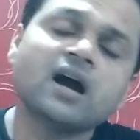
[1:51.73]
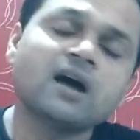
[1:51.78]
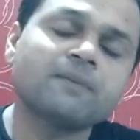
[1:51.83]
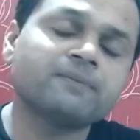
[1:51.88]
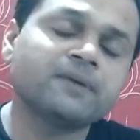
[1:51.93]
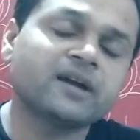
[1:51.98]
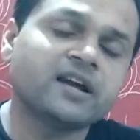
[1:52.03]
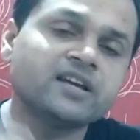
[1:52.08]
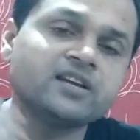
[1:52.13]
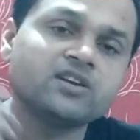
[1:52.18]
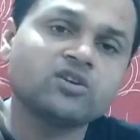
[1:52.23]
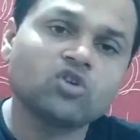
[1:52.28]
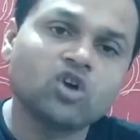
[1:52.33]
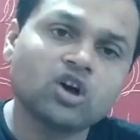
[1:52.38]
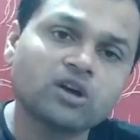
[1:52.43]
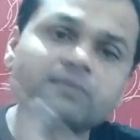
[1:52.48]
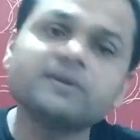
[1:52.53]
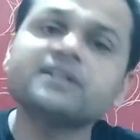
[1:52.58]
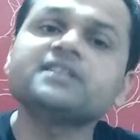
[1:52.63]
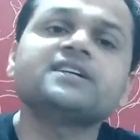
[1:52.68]
आप कहीं
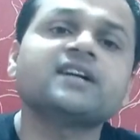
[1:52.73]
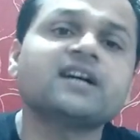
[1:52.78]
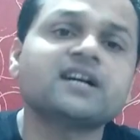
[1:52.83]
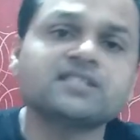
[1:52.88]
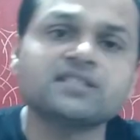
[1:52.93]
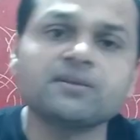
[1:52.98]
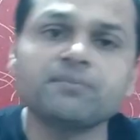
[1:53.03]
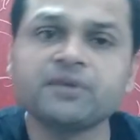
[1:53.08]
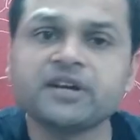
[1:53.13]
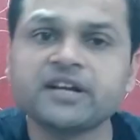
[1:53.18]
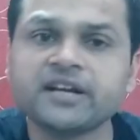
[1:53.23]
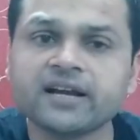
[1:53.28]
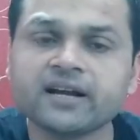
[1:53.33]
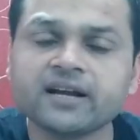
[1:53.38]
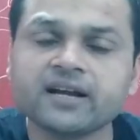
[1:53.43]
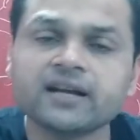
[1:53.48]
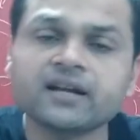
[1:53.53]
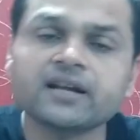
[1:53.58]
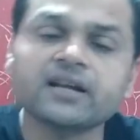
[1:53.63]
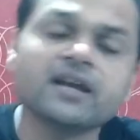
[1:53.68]
नॉर्मल जगह से
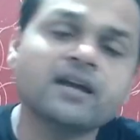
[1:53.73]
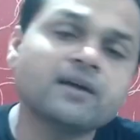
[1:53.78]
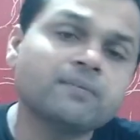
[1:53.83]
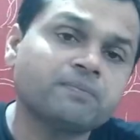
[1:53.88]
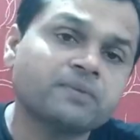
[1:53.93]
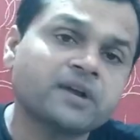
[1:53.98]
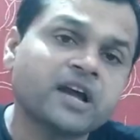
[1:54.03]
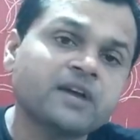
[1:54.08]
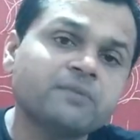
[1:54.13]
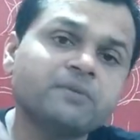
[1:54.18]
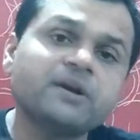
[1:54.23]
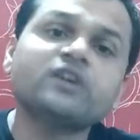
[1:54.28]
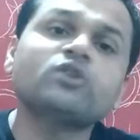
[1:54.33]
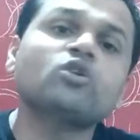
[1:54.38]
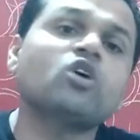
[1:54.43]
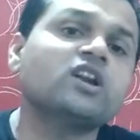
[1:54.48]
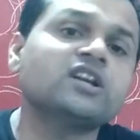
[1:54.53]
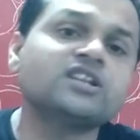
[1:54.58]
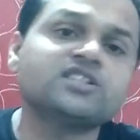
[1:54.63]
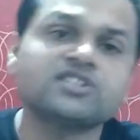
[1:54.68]
बीटेक कर रहे हैं प्राइवेट
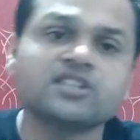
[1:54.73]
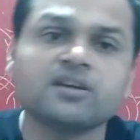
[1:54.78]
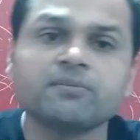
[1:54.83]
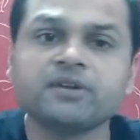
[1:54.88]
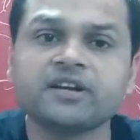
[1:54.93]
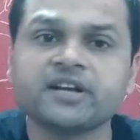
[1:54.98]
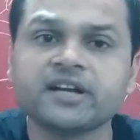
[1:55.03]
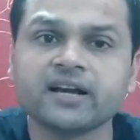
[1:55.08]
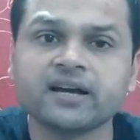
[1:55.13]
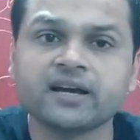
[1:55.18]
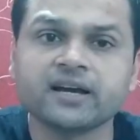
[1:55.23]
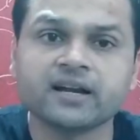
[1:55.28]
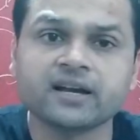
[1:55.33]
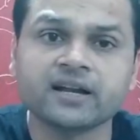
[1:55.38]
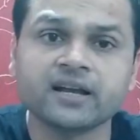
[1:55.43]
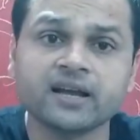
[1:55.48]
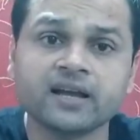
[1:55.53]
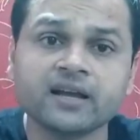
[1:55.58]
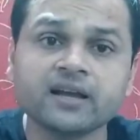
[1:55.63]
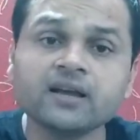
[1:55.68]
कॉलेज से बीटेक कर
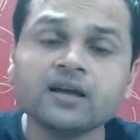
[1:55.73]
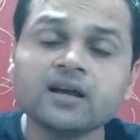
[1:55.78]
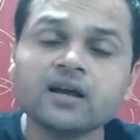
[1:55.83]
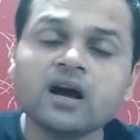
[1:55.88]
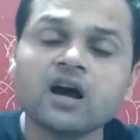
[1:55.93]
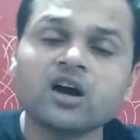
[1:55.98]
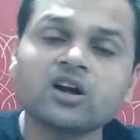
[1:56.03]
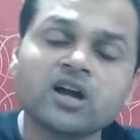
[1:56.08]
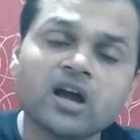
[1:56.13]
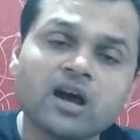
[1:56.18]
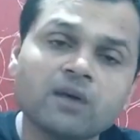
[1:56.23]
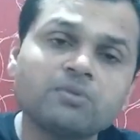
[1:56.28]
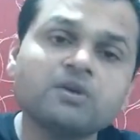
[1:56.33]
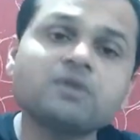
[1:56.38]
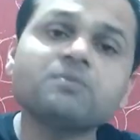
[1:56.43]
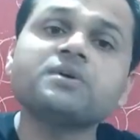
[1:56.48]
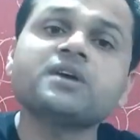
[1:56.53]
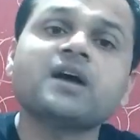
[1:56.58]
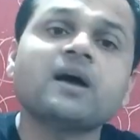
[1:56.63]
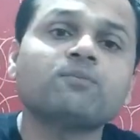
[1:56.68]
रहे हैं और
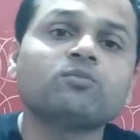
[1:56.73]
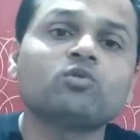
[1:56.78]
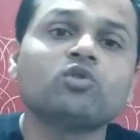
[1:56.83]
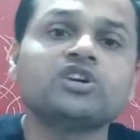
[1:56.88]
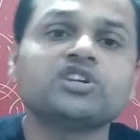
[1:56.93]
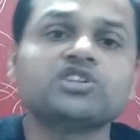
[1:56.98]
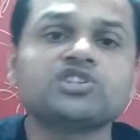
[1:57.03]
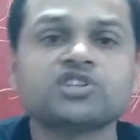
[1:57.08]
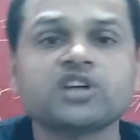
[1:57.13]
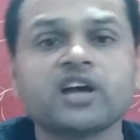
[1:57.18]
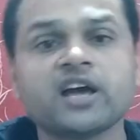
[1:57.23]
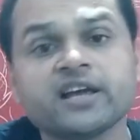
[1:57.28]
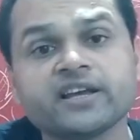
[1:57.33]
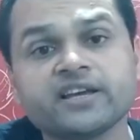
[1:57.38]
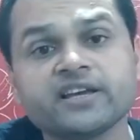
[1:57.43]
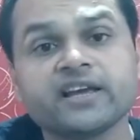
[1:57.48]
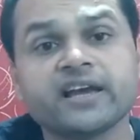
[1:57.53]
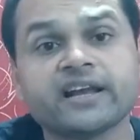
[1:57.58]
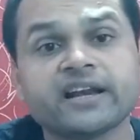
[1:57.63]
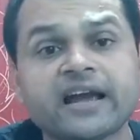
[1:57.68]
अभी भी आपको इच्छा है
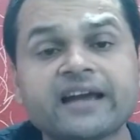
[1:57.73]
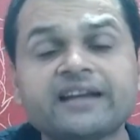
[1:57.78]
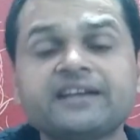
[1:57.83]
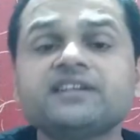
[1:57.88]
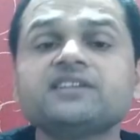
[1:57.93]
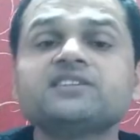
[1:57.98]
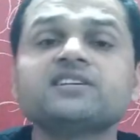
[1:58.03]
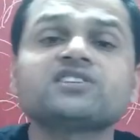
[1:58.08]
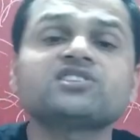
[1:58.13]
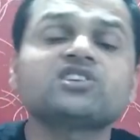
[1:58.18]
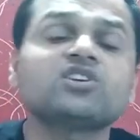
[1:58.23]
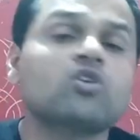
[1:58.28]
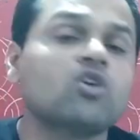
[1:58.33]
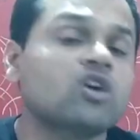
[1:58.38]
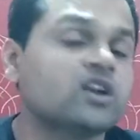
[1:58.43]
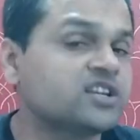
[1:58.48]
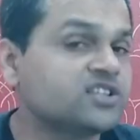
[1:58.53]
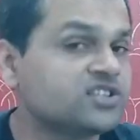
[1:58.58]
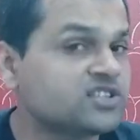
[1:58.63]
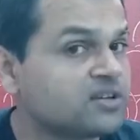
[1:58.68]
कि एनआईटी जैसे
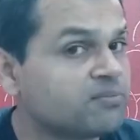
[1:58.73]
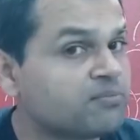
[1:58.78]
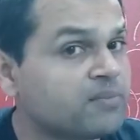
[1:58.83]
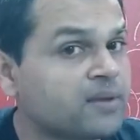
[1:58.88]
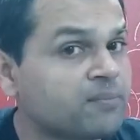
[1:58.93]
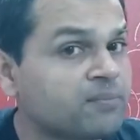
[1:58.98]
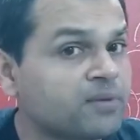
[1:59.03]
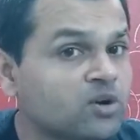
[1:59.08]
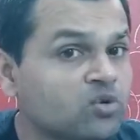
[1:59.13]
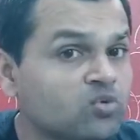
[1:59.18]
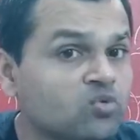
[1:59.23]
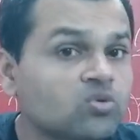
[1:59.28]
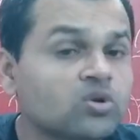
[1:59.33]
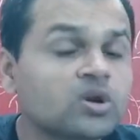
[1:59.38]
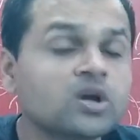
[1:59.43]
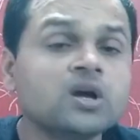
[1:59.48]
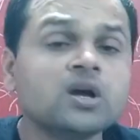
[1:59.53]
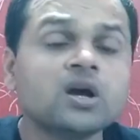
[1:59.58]
कॉलेज से मैं पढ़ूं